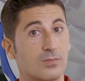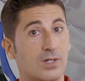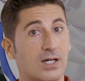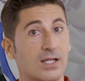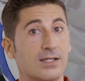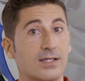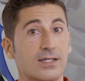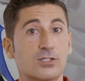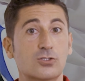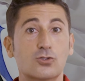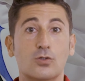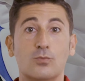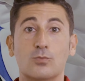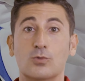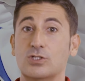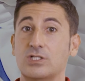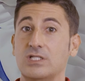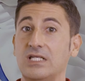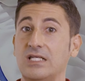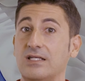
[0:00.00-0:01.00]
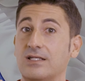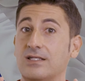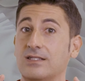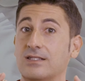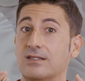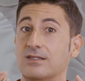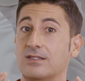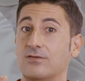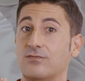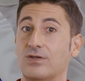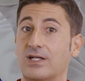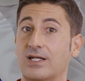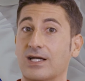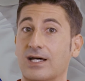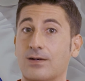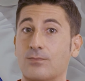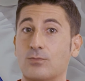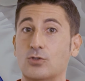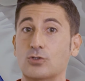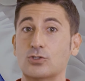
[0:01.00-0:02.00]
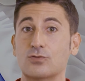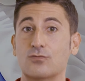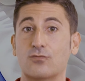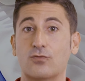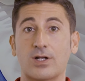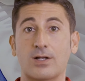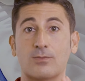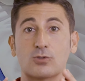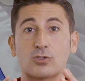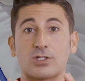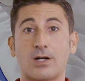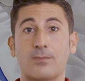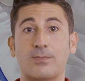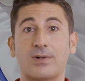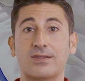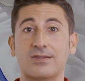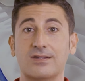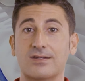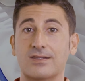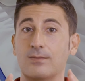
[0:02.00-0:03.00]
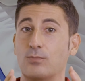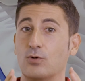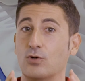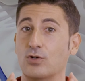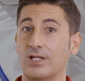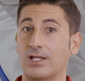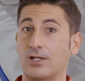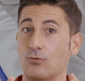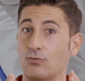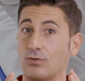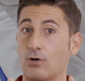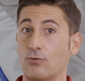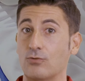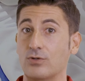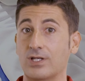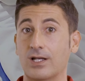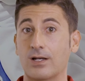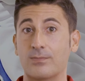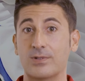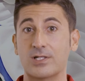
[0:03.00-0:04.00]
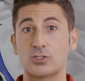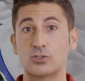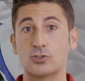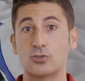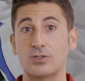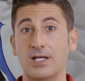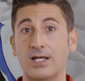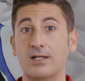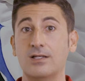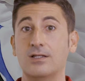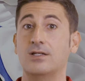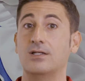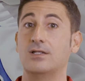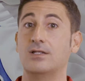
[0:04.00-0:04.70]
¿vale? Es como si identificáramos, fuéramos capaces de poner en una única persona